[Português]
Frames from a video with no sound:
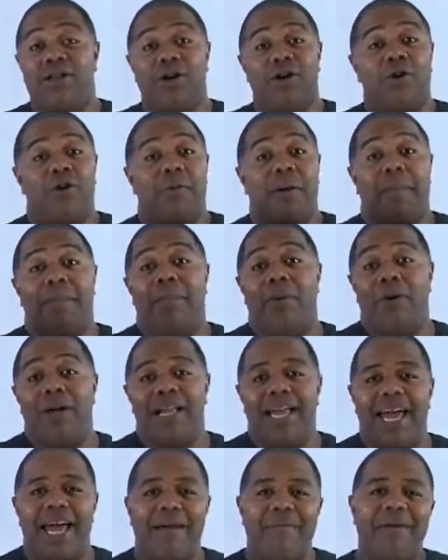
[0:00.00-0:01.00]
gerou uma
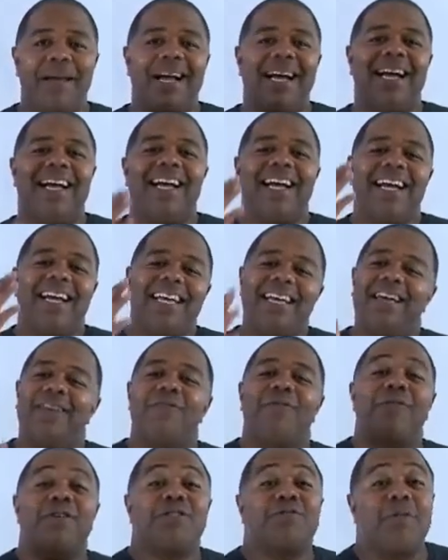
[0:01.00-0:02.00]
polêmica e
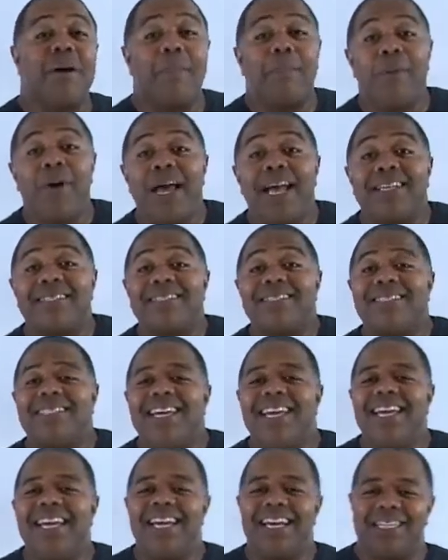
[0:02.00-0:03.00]
ele fez uma
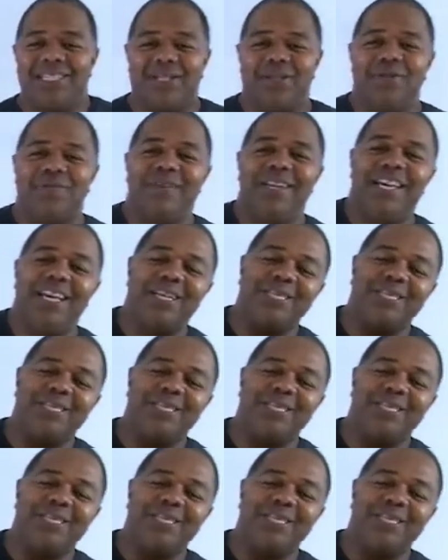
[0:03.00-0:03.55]
poesia sobre